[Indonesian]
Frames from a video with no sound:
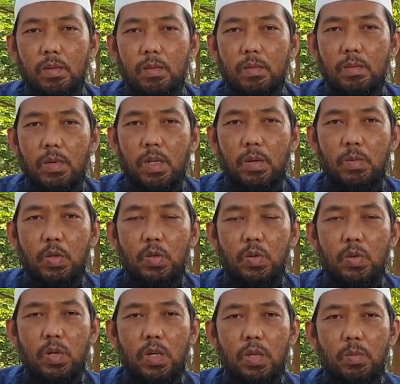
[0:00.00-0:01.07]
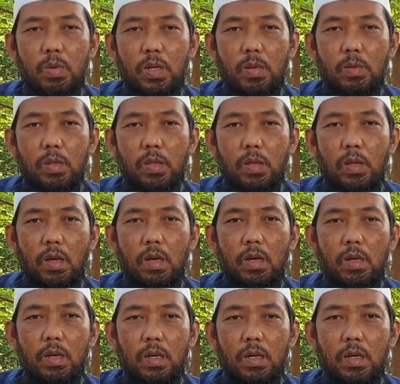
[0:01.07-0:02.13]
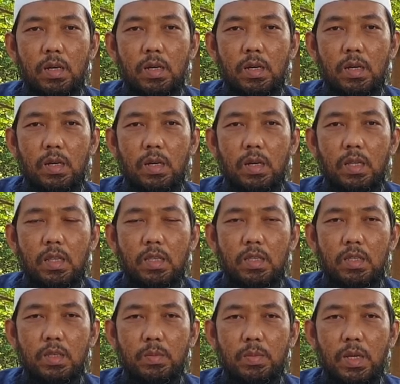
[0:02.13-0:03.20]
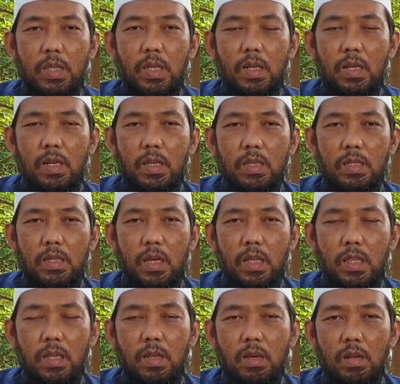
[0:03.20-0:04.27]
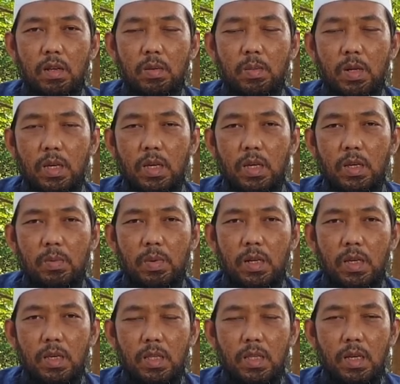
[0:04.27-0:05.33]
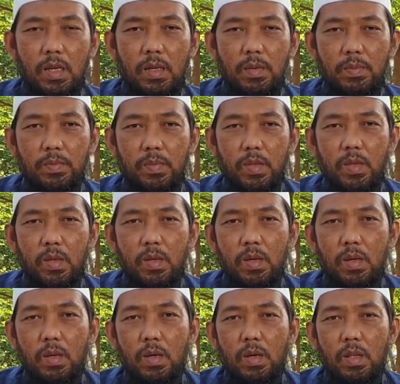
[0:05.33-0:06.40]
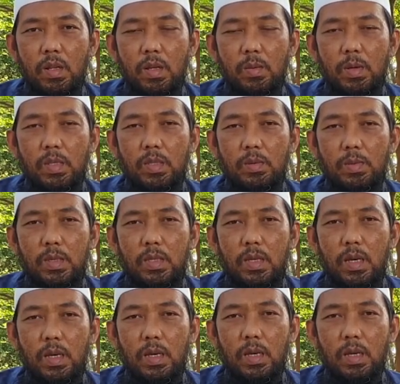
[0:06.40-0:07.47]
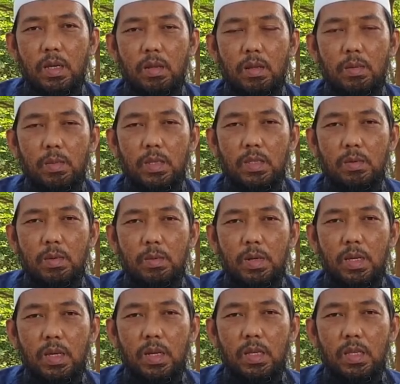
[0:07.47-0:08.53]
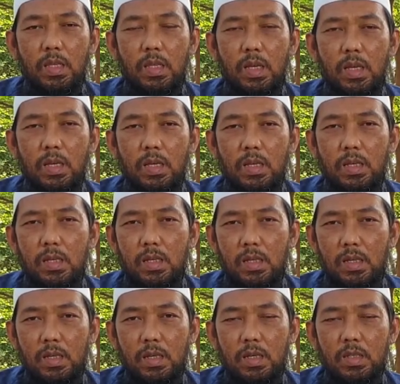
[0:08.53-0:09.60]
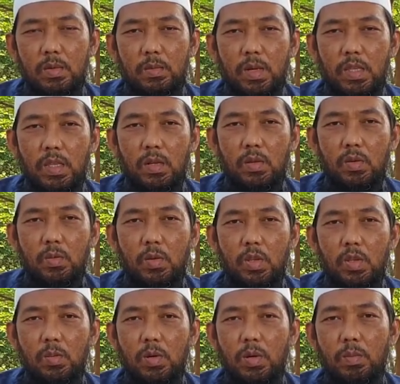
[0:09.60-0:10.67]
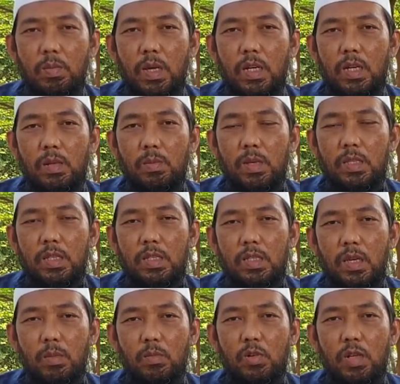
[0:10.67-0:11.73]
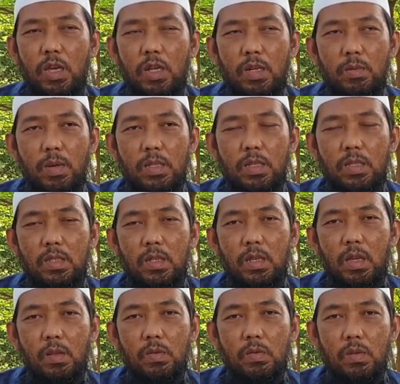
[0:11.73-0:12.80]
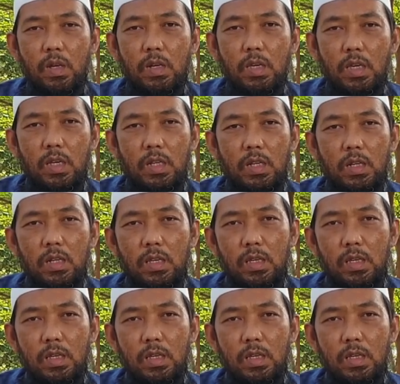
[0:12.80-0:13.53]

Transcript: Mari mensyukuri nikmat-nikmat Allah atas kesempatan dan kesehatan yang Allah berikan kepada kita. Allah masih bisa, Allah masih memberikan kita kesempatan untuk bertemu kembali di majlis yang mulia ini, majlis Riyadhus Salihin.